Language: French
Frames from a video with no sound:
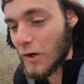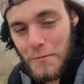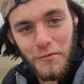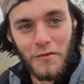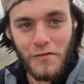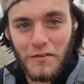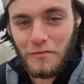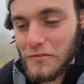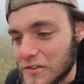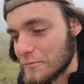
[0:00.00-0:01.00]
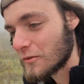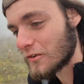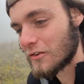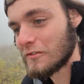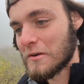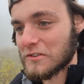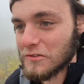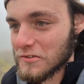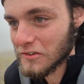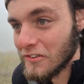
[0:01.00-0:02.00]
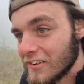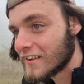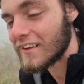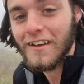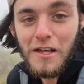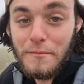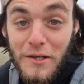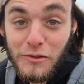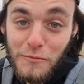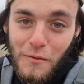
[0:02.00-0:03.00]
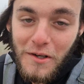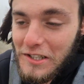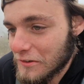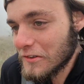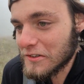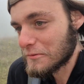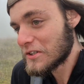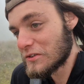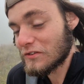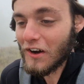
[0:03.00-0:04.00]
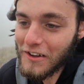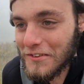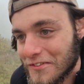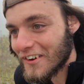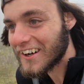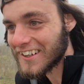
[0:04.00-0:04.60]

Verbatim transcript: Comment je vais faire Je vais vous donner ma solution et eh ben je m'en bats les couilles. Je me dis juste, ah, il fait froid.